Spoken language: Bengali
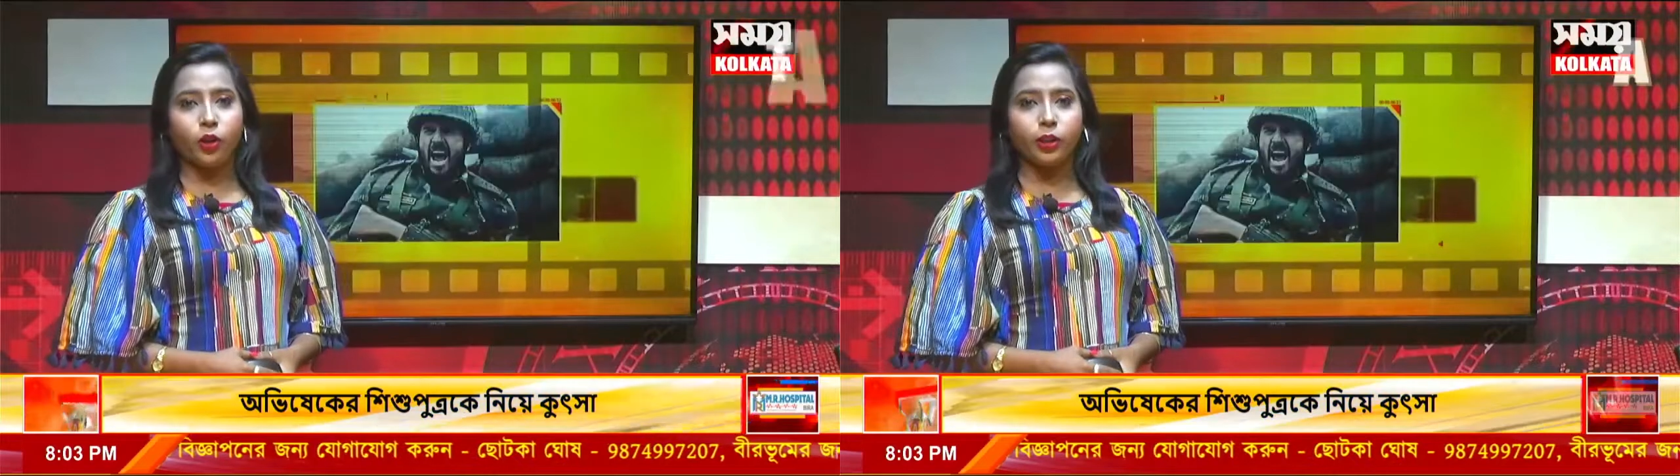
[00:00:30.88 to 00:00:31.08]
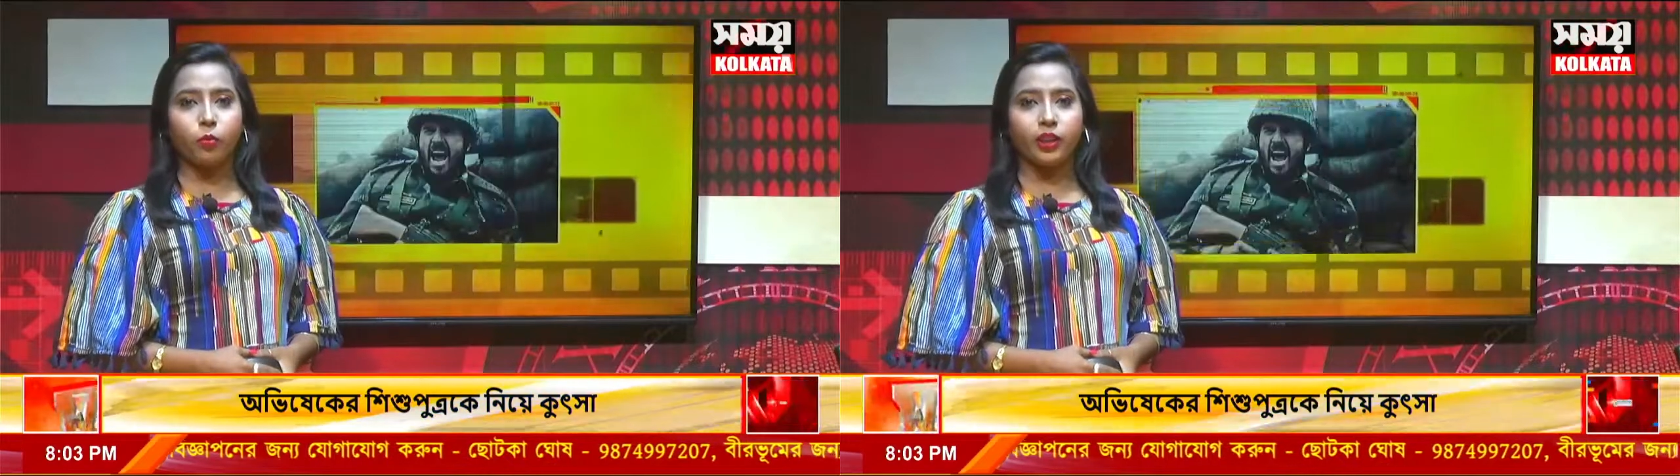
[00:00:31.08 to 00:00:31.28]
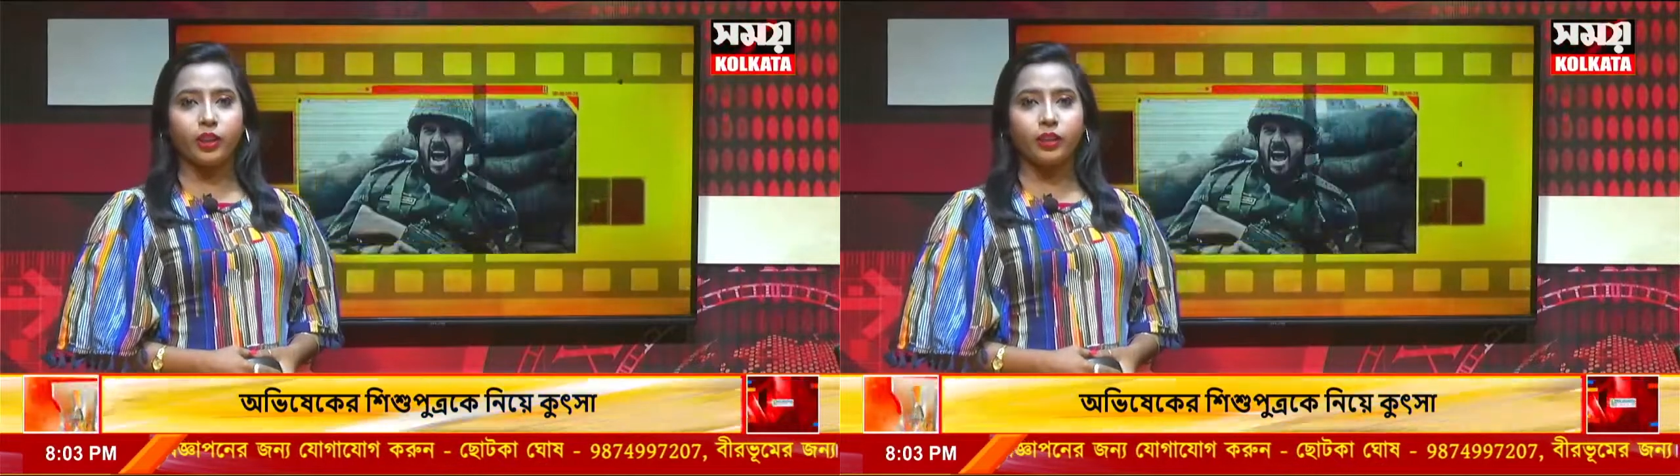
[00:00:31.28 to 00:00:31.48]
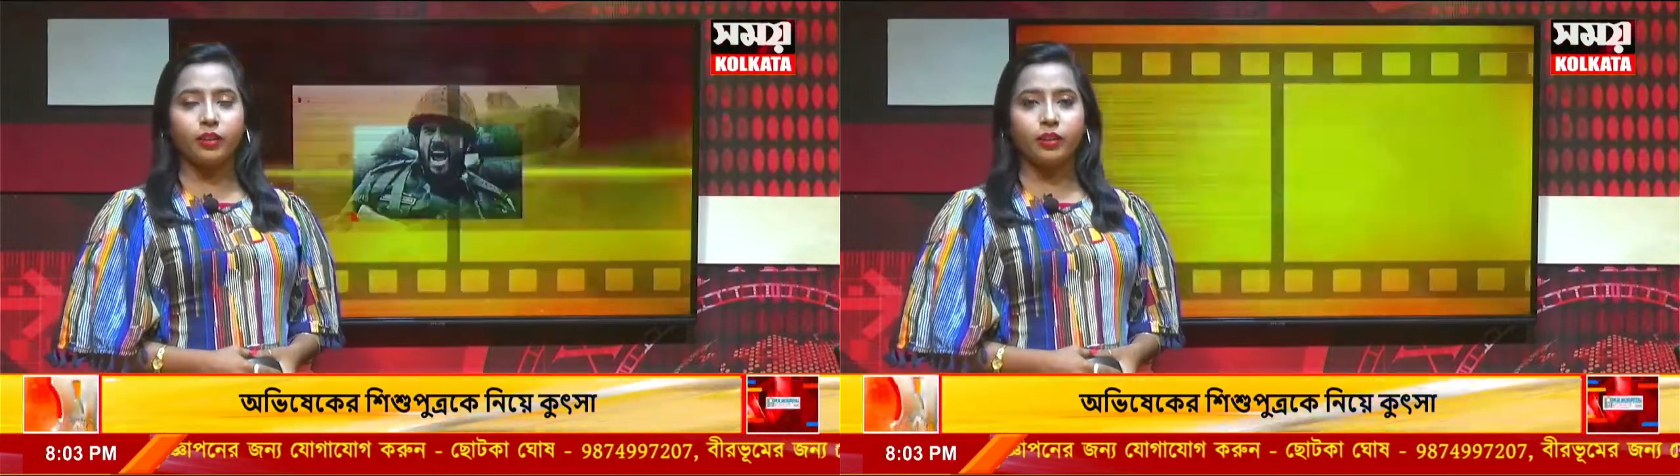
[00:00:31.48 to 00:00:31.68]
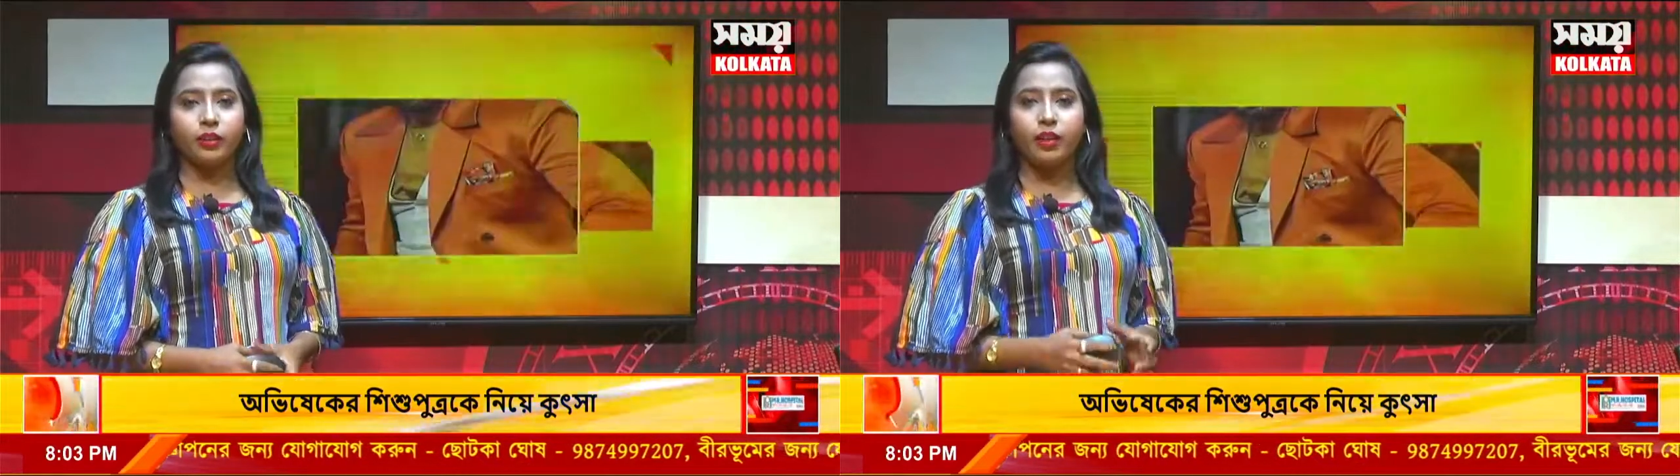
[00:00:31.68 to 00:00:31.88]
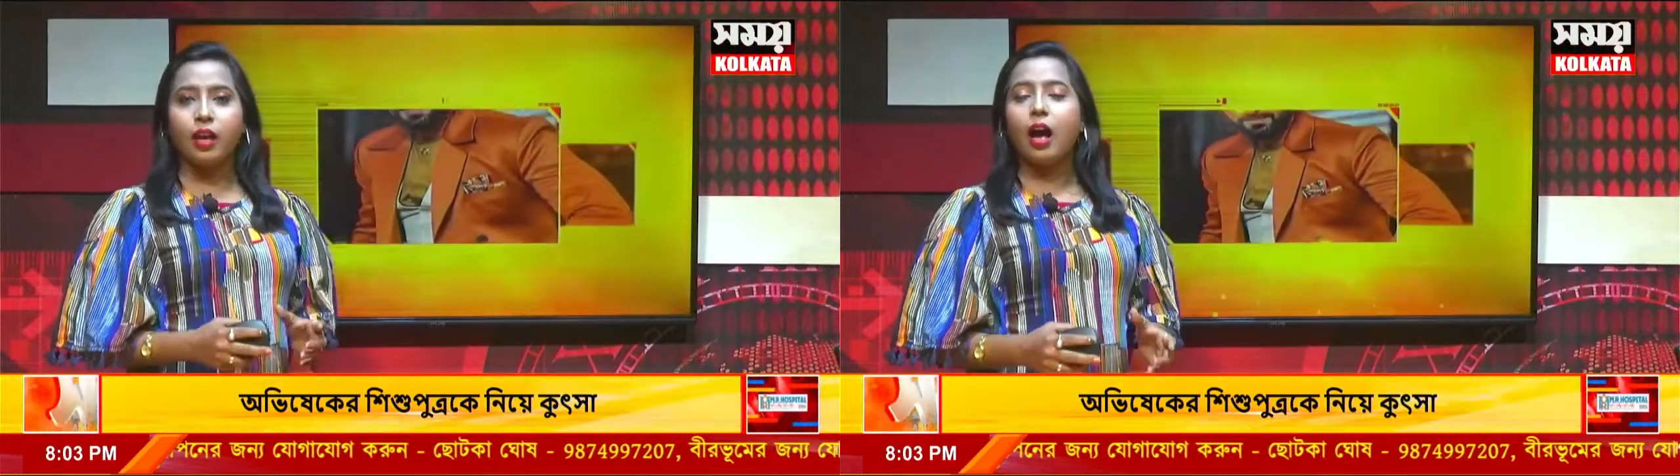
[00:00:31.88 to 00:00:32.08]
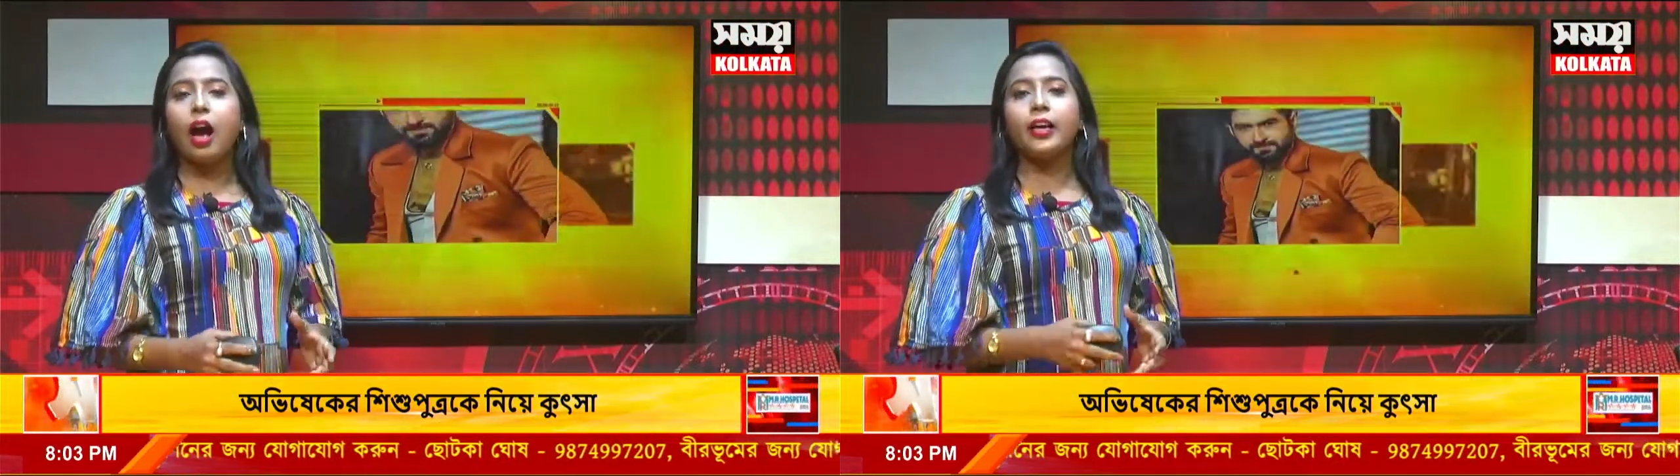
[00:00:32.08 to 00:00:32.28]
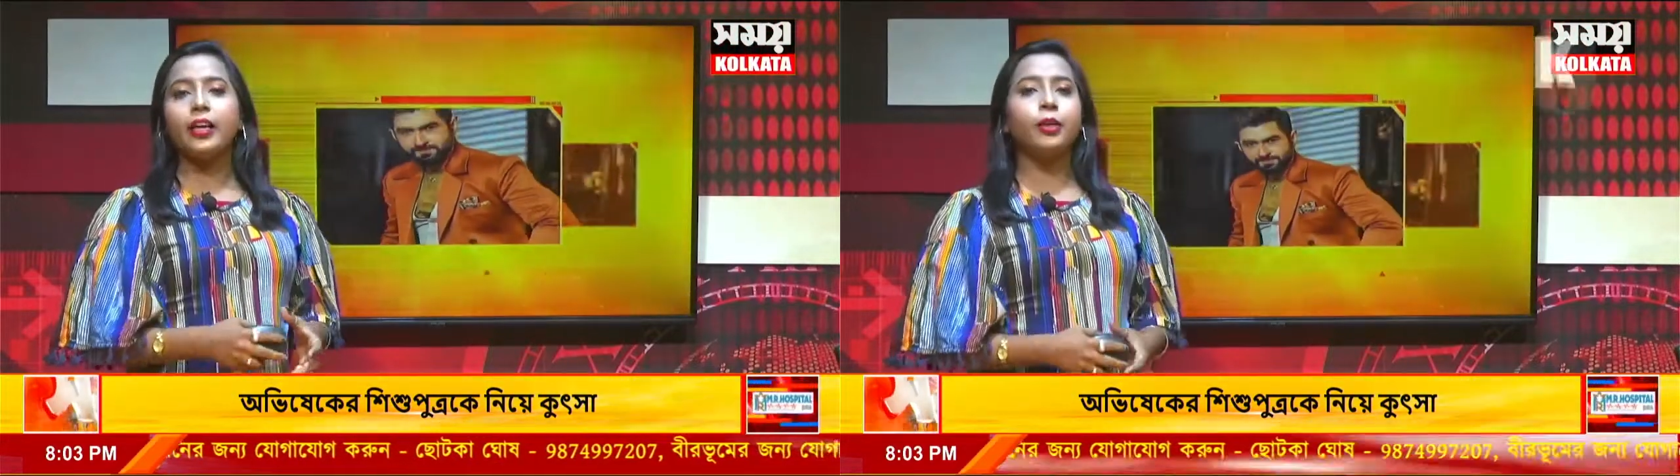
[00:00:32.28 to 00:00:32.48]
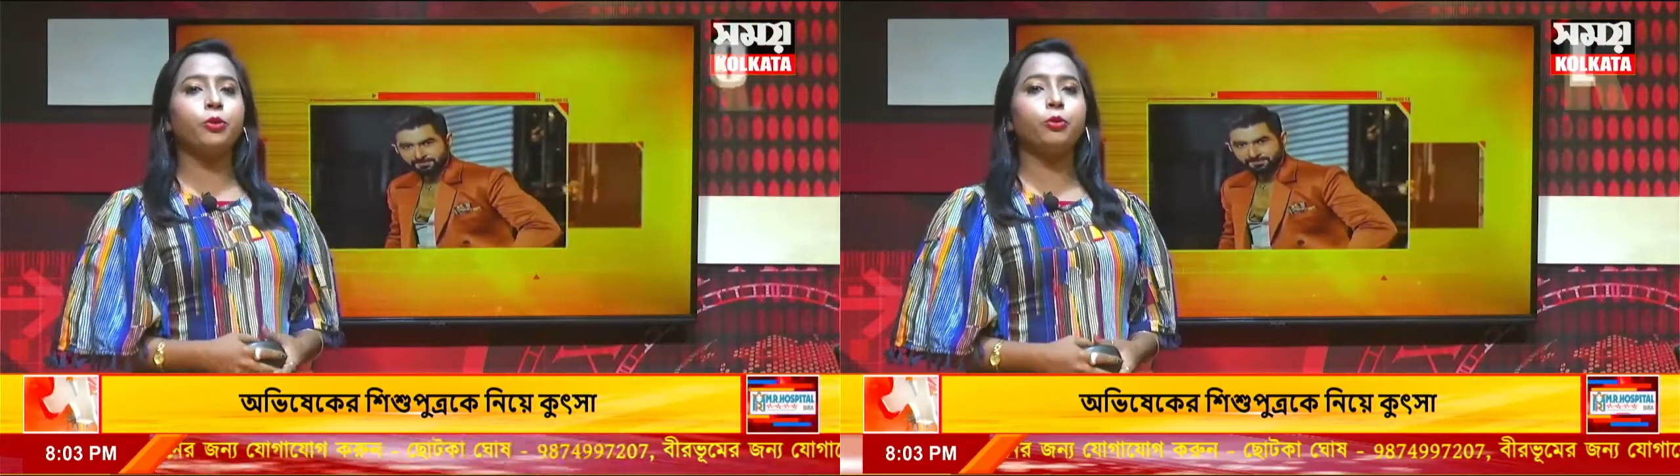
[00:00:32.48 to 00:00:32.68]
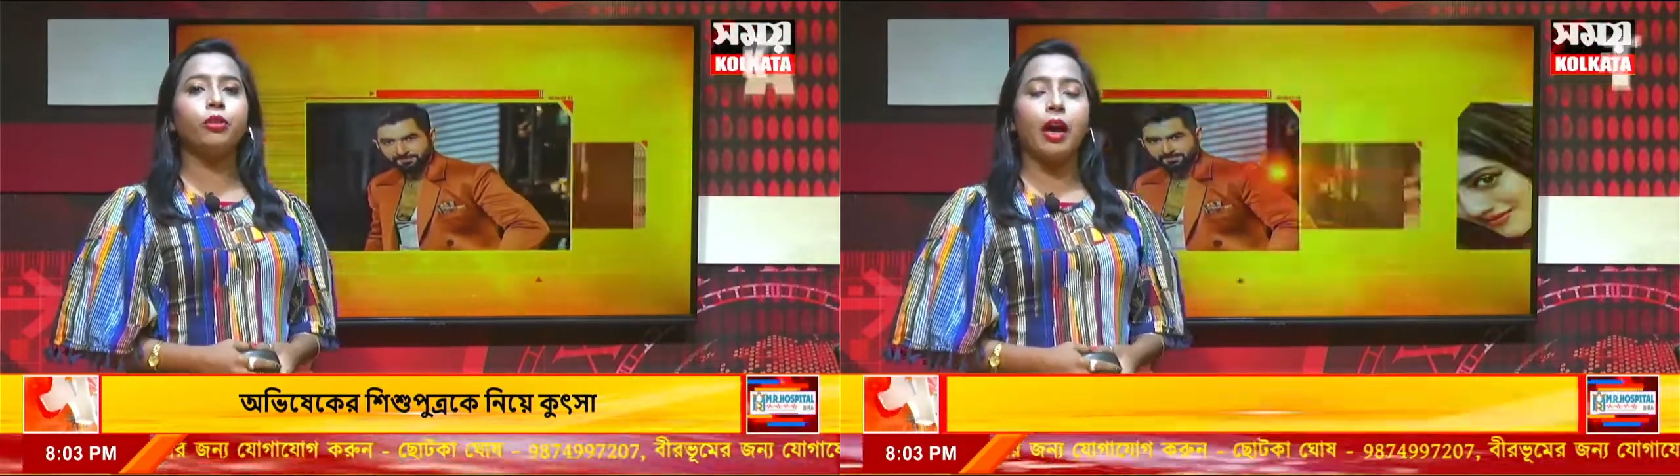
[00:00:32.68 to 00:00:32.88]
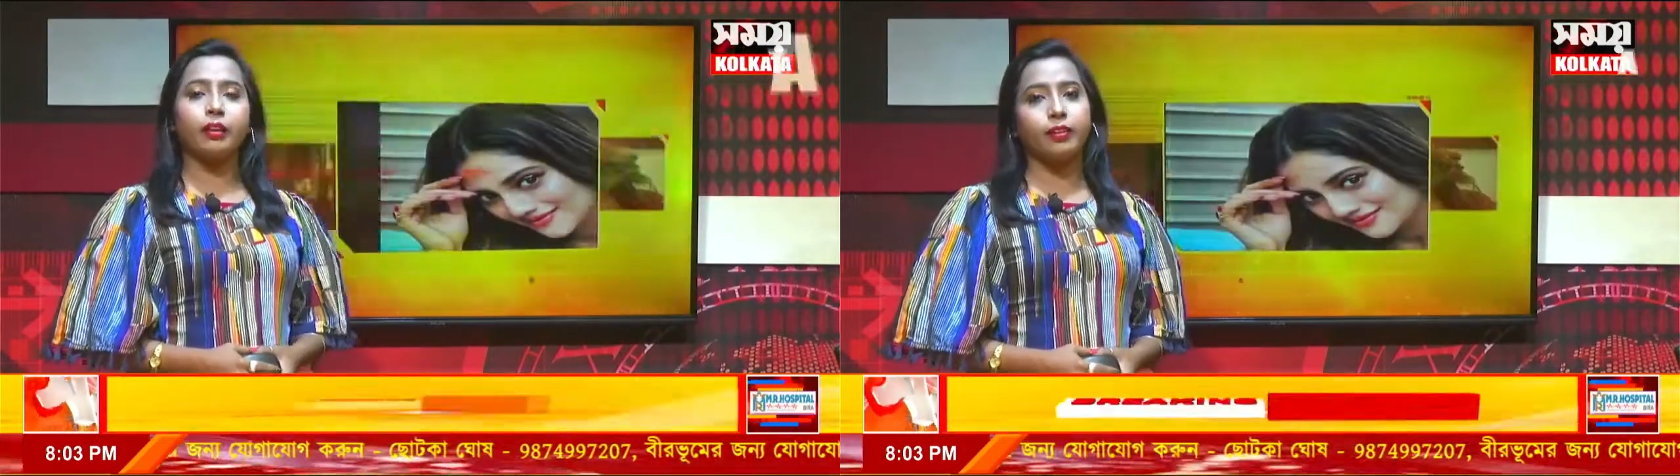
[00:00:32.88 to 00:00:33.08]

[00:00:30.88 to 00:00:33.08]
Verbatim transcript: বলি আর একটু থাকতে দাও